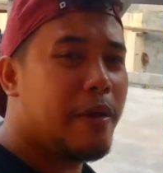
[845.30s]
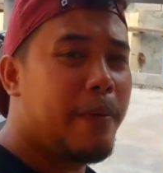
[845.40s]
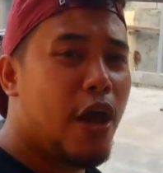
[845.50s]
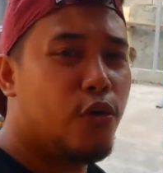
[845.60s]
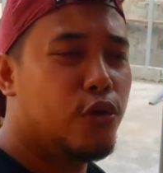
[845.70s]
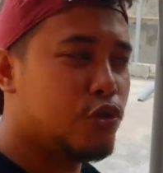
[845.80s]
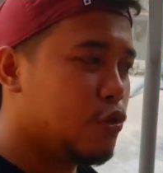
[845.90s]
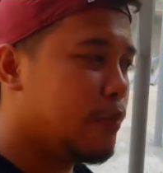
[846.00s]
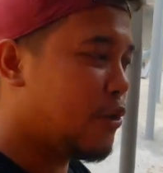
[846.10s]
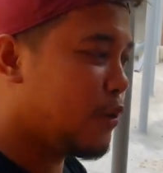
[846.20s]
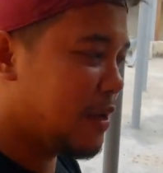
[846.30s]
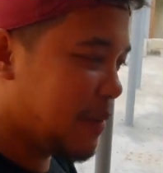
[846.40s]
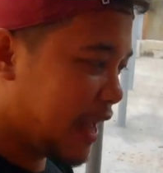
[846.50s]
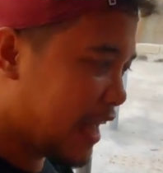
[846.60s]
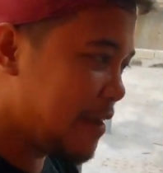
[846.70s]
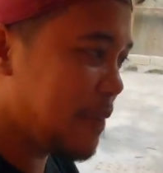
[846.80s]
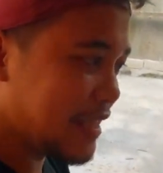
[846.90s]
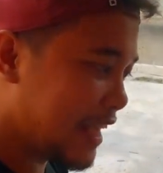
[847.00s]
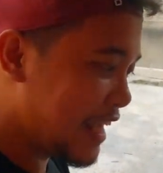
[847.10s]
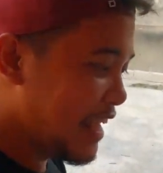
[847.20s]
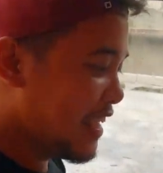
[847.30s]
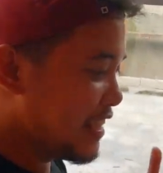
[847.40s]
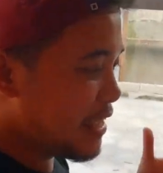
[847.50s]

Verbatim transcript: marami pa akong gusto makuha ng mga kalapate